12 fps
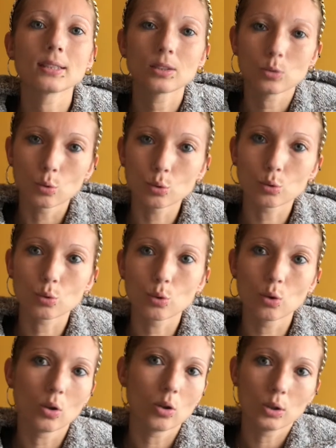o
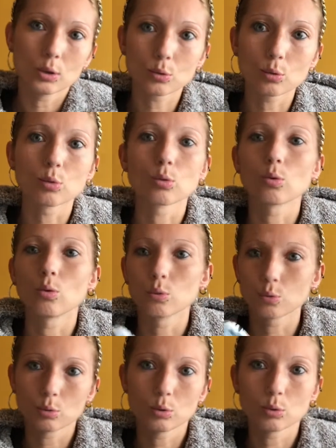solo il sotto o
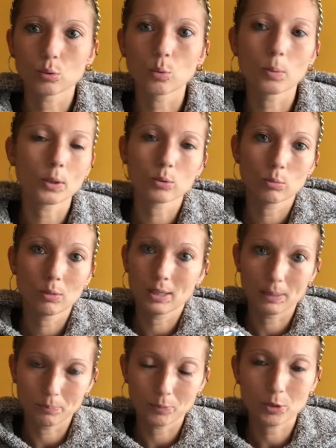solo il sopra insomma
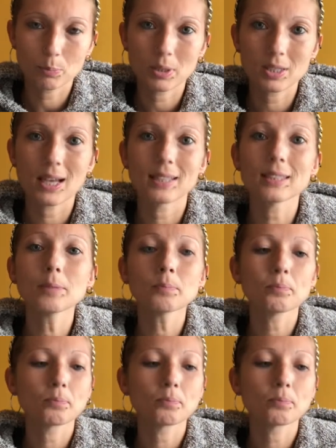spezzati